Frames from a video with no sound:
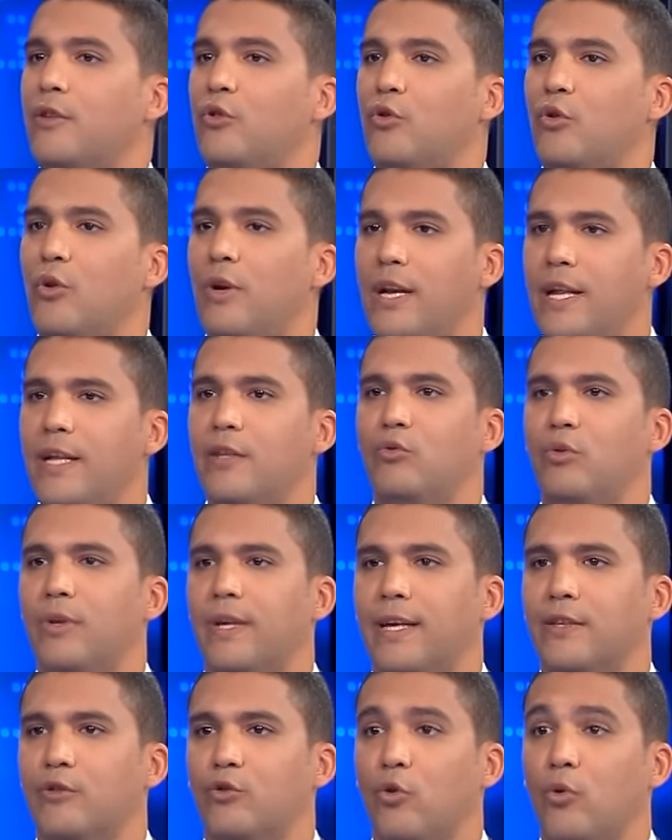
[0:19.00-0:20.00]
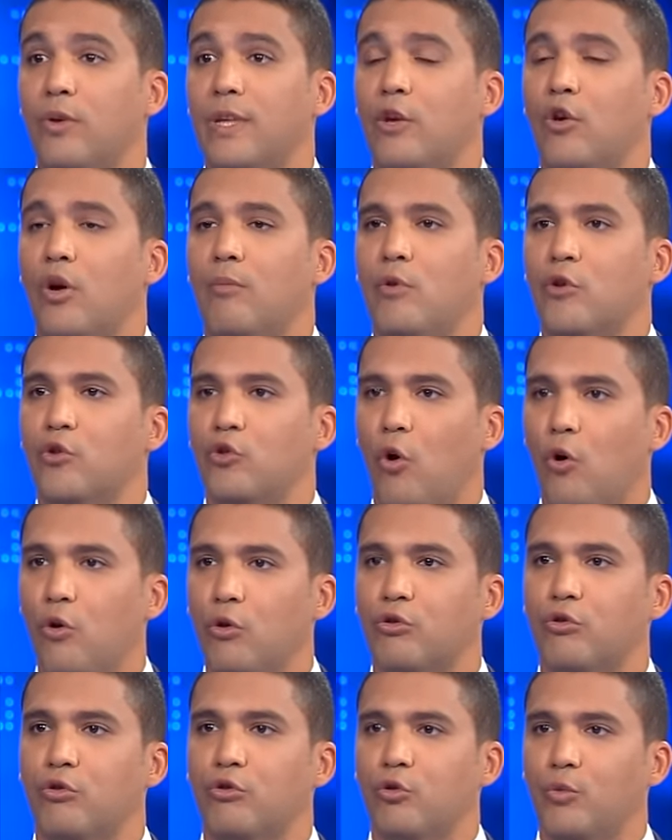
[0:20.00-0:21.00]
de l'éducation qui commence
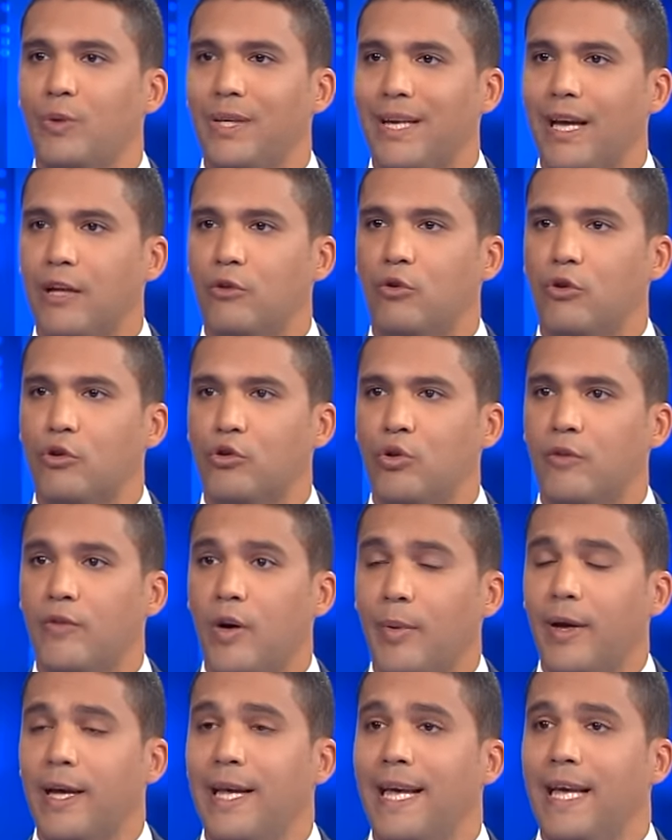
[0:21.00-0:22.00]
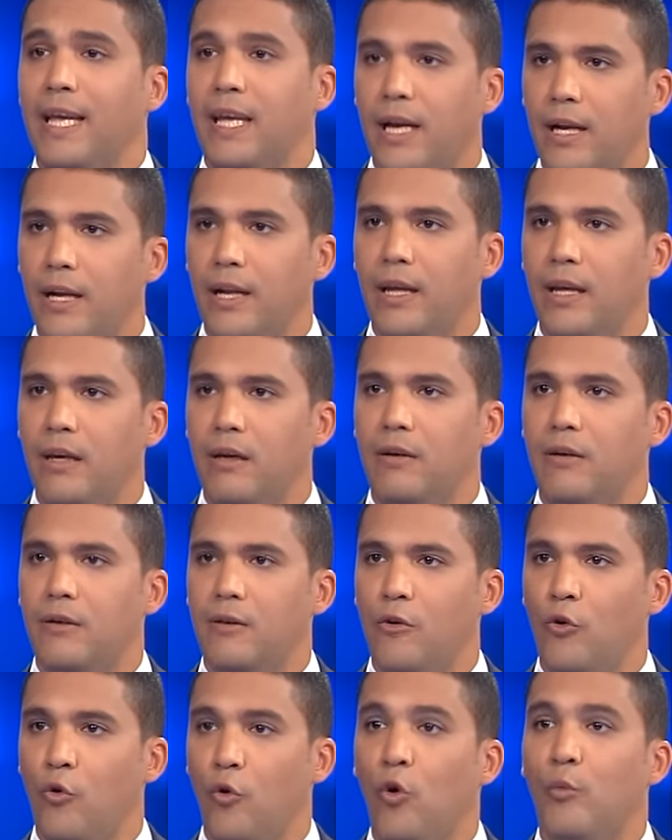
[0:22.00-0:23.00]
aujourd'hui, 14 novembre. Quel est euh,
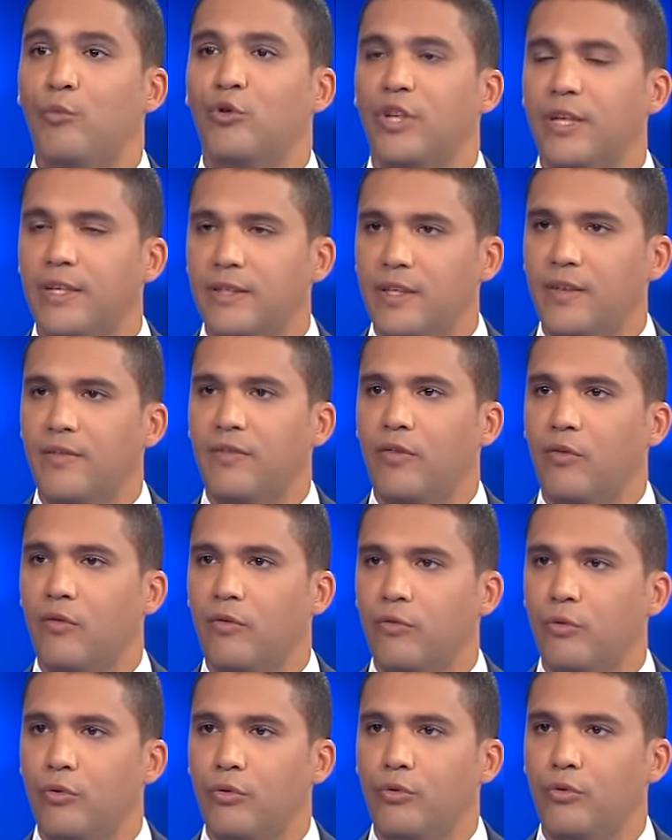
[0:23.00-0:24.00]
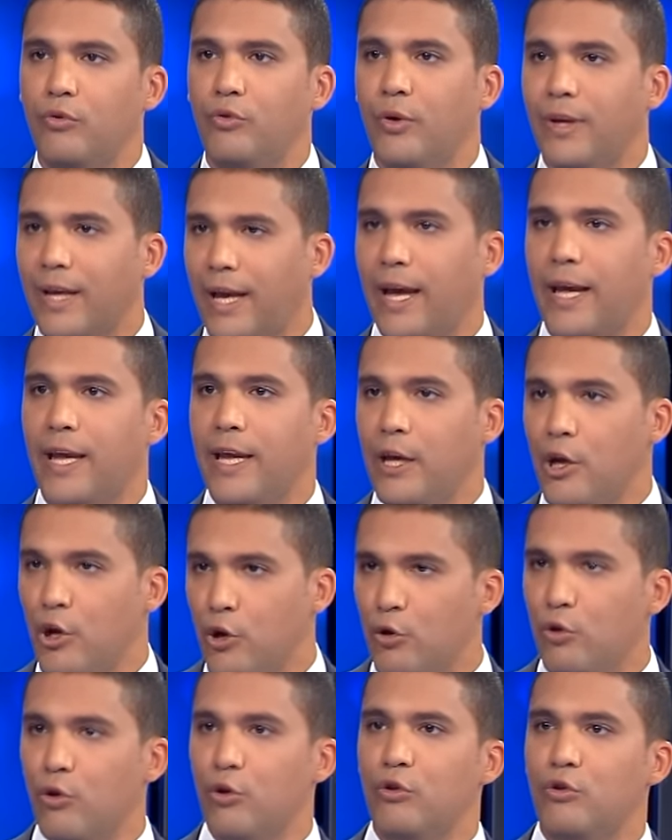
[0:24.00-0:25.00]
l'objectif voulu de créer
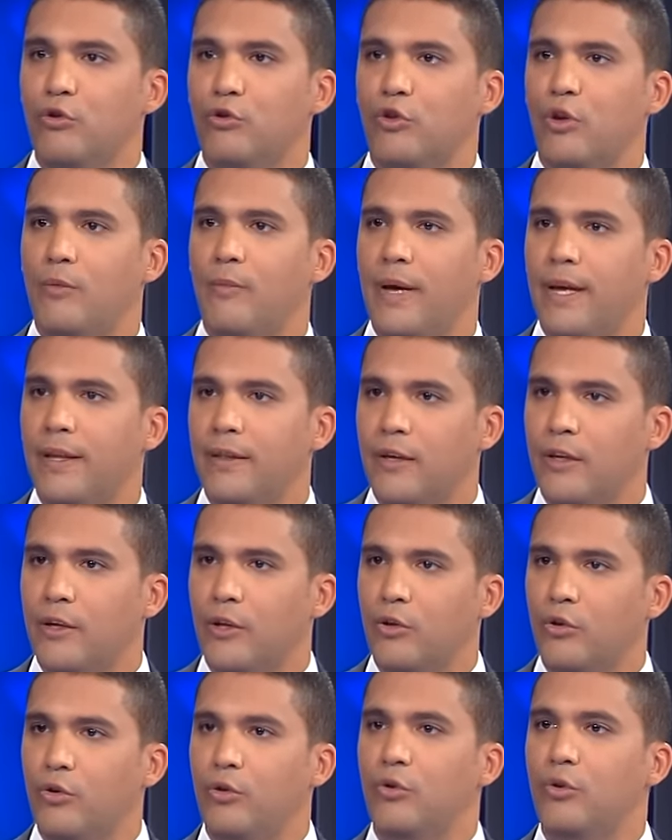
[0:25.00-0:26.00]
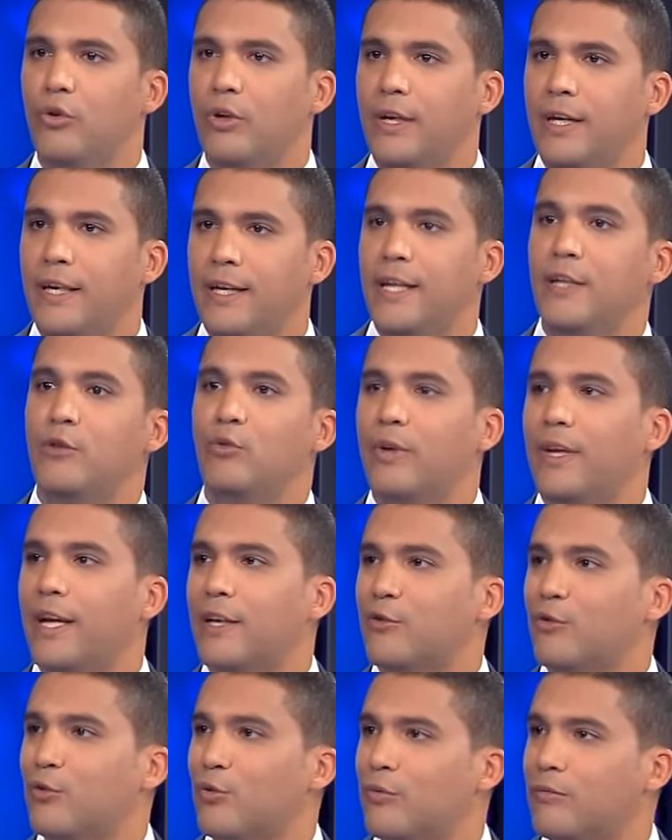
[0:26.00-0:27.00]
une semaine de l'éducation